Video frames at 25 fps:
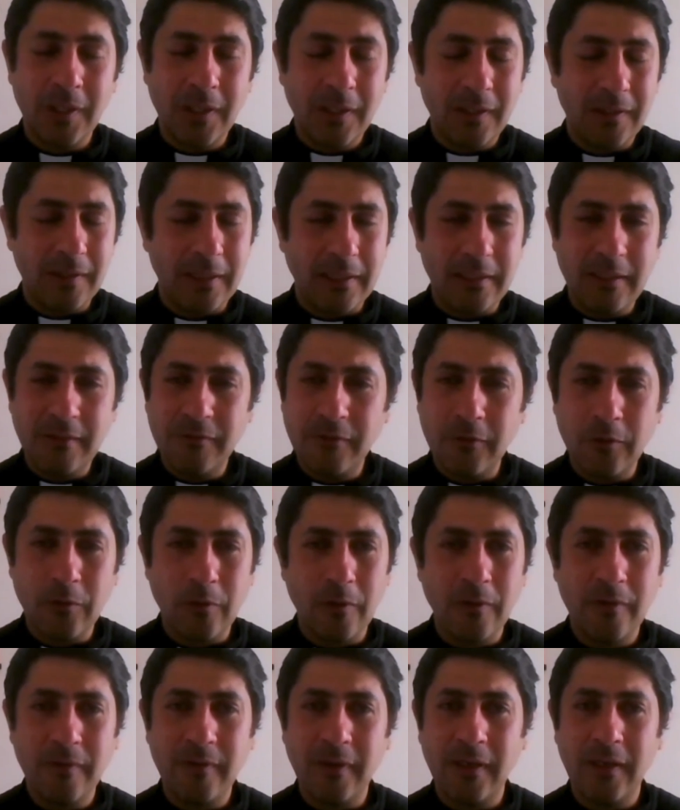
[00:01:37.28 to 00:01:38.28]
les
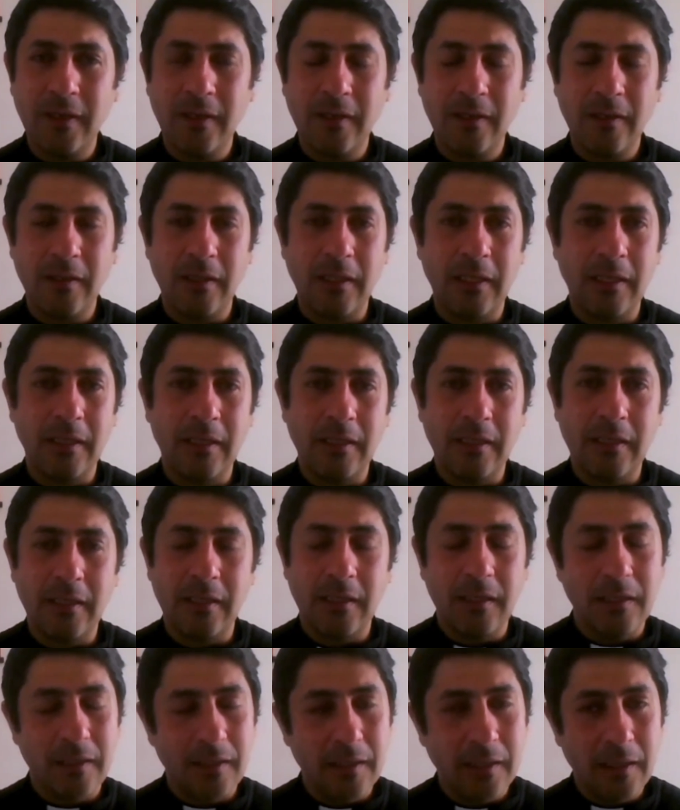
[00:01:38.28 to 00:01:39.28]
difficultés,
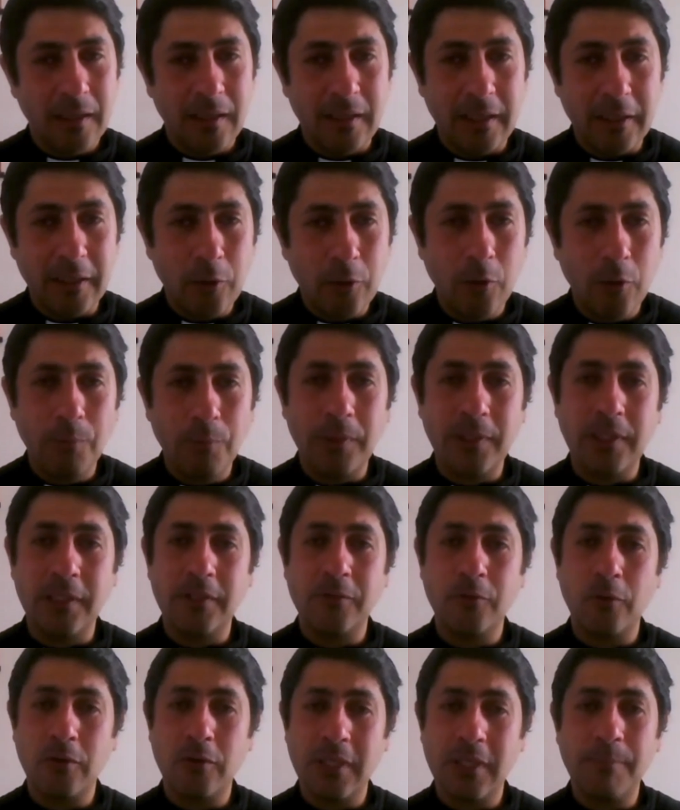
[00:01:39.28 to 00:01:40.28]
les, couples qui
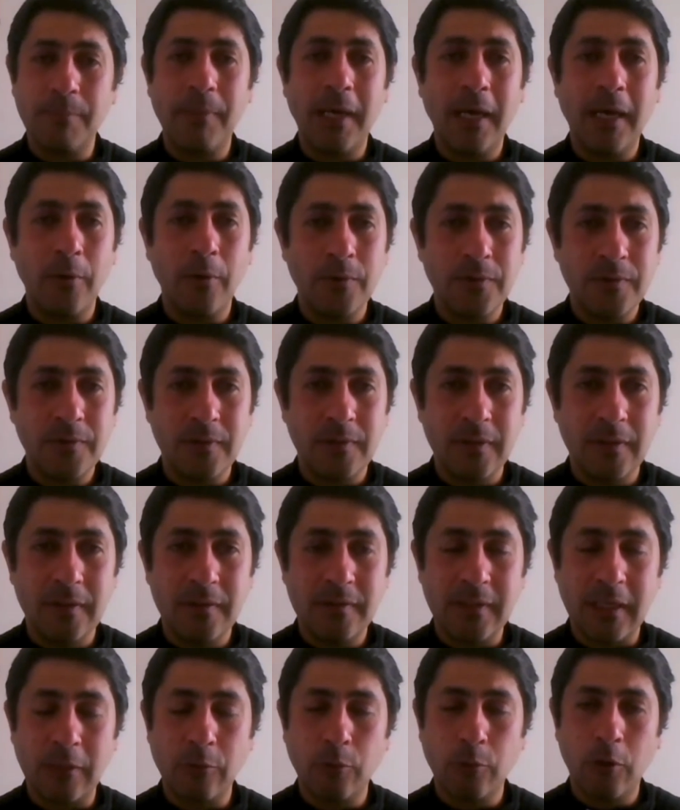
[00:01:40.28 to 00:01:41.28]
se séparent aussi,
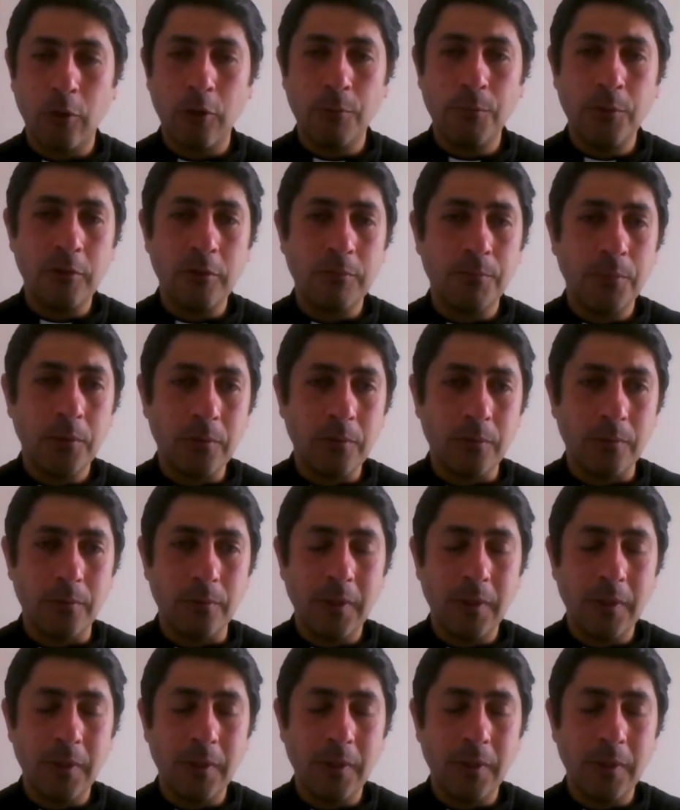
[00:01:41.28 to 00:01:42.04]
ça nous rebute beaucoup.